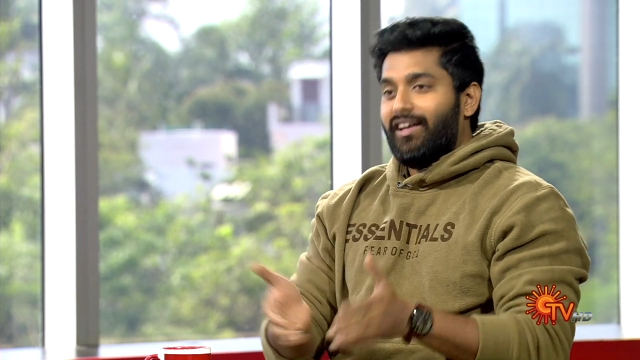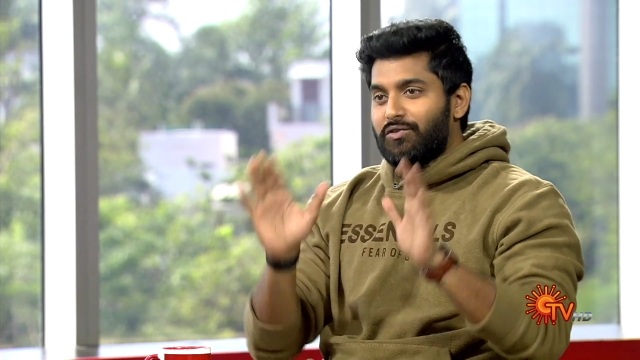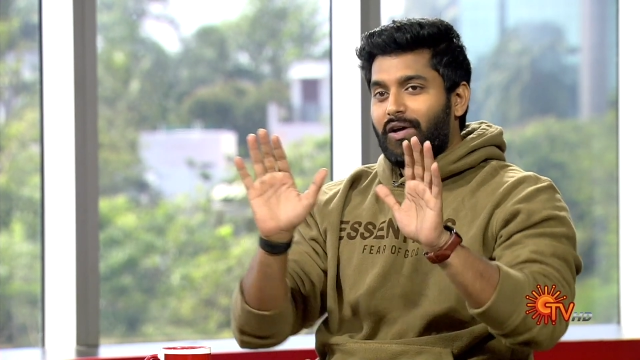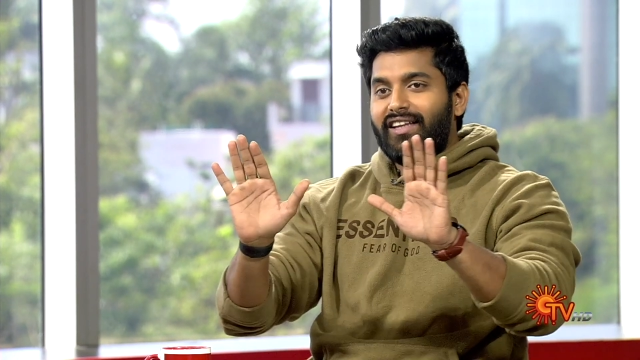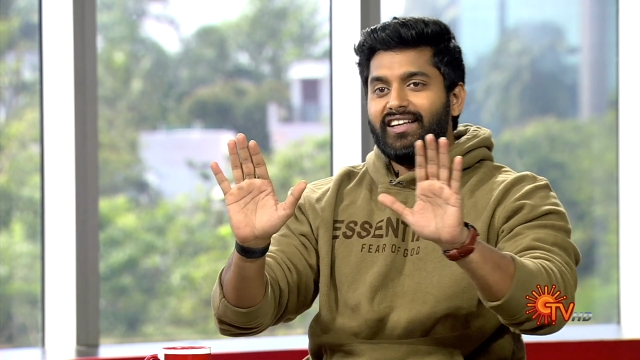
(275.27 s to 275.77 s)

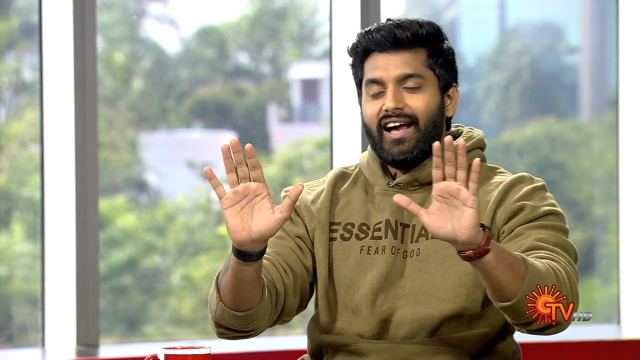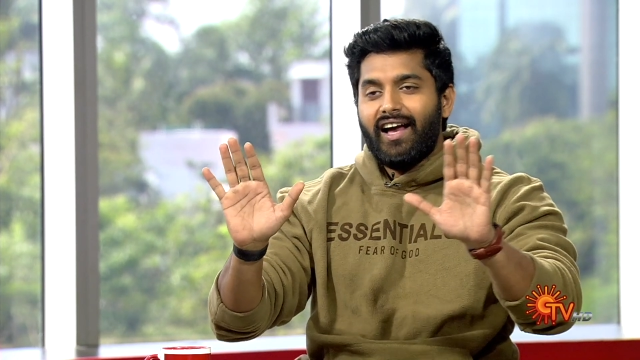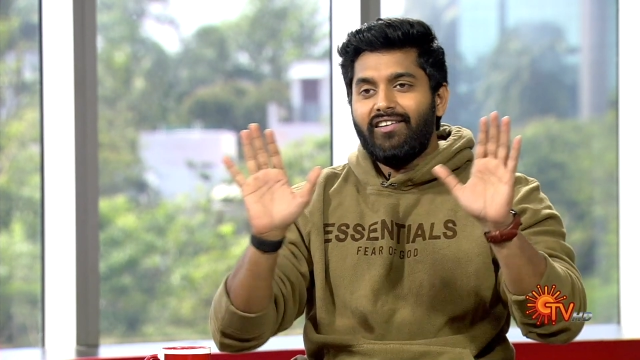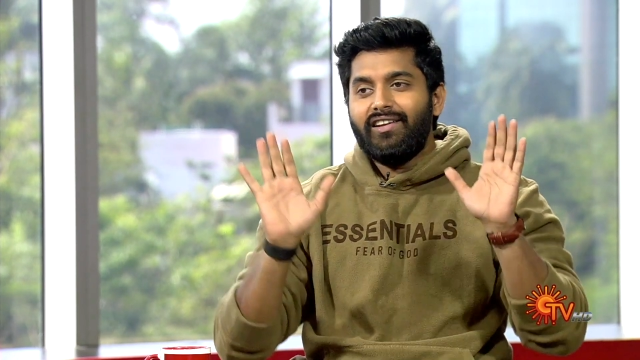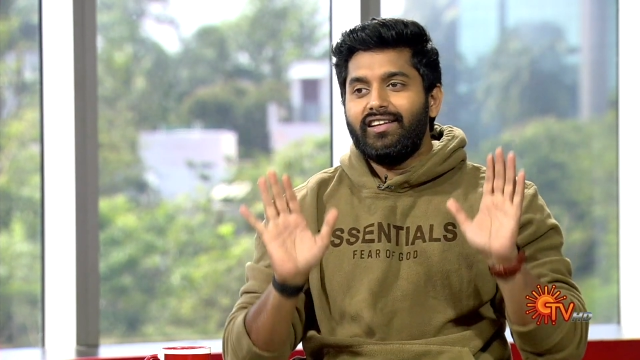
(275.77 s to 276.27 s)
ஸோ அதுக்காக
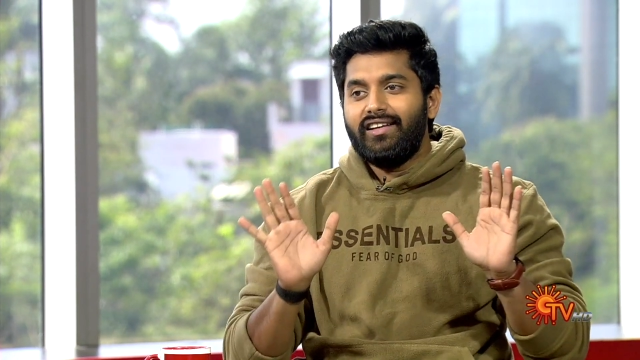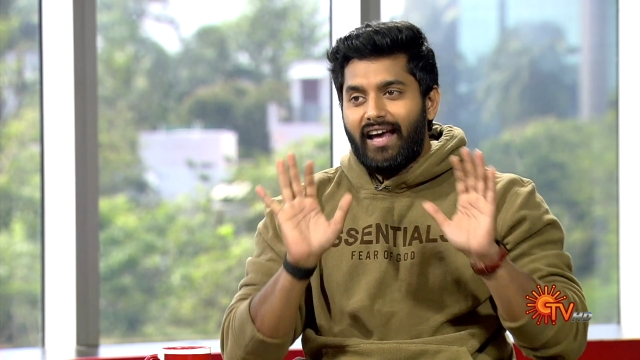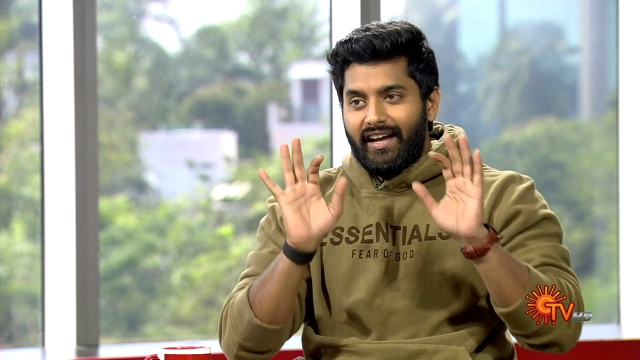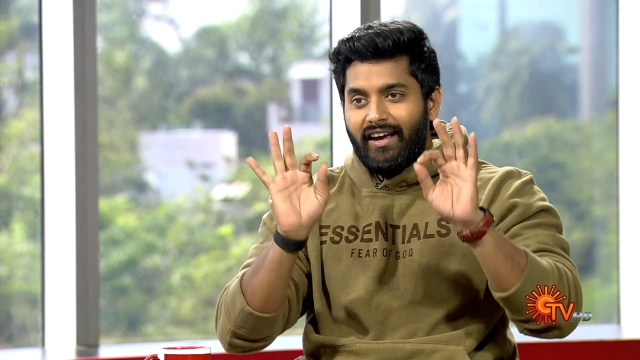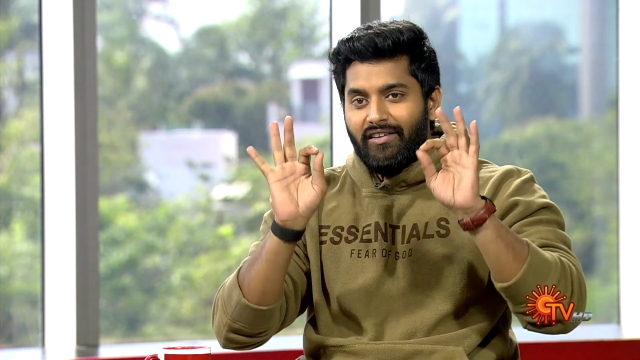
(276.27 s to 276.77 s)
வந்து
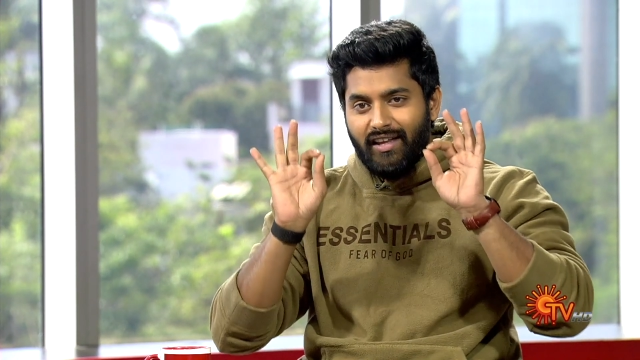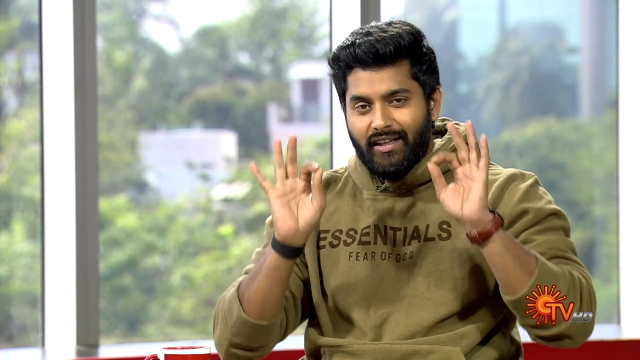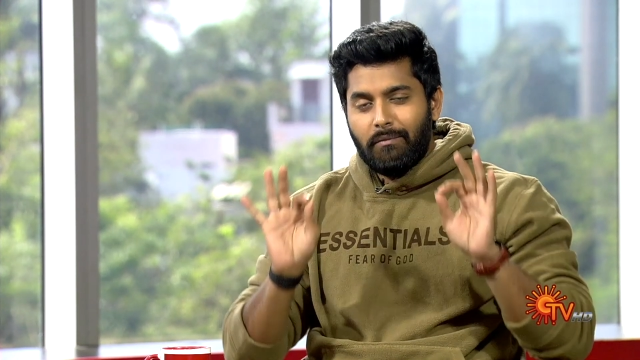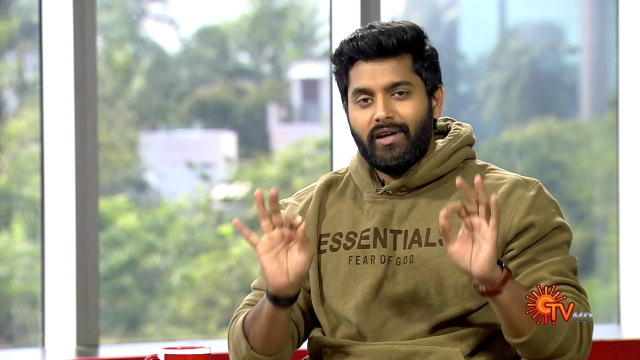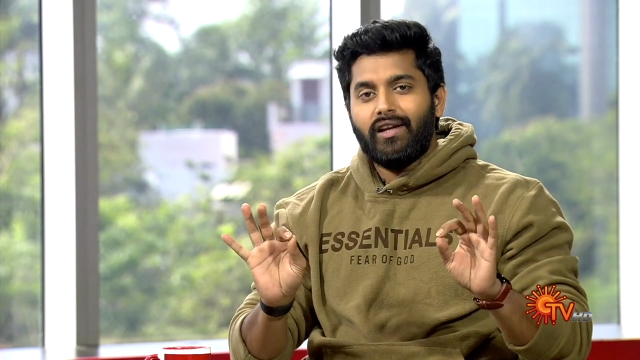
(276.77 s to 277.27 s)
யாருக்காவது
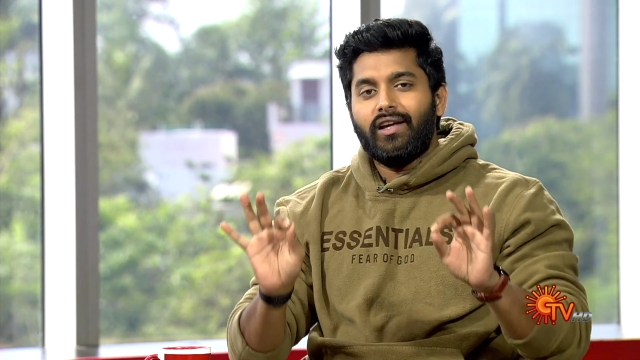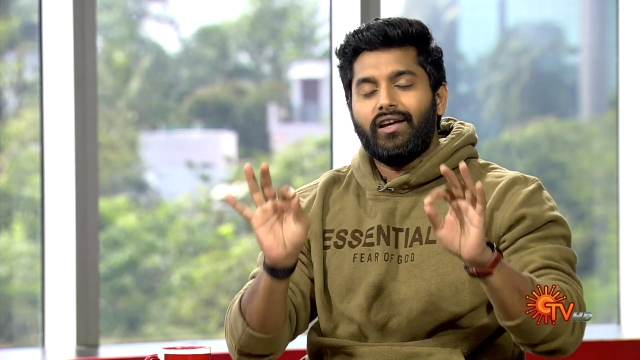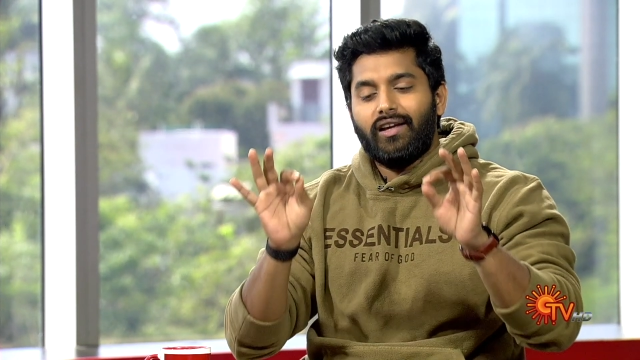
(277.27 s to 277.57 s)
அந்த மாதிரி